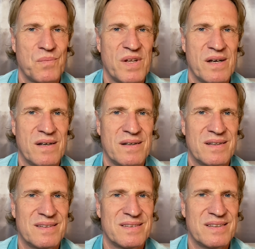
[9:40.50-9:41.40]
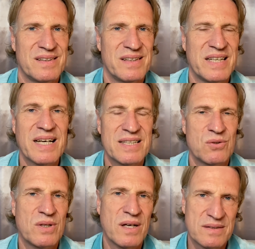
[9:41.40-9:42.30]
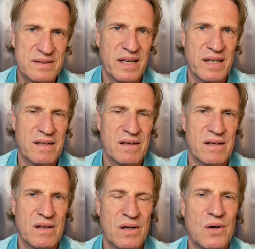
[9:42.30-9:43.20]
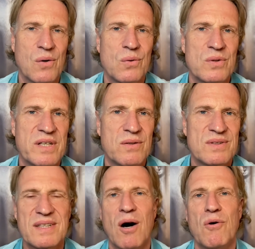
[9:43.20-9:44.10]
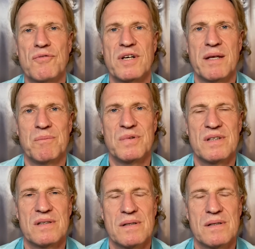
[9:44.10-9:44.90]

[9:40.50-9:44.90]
ja, in Resonanz geht und in uns aufglimmt.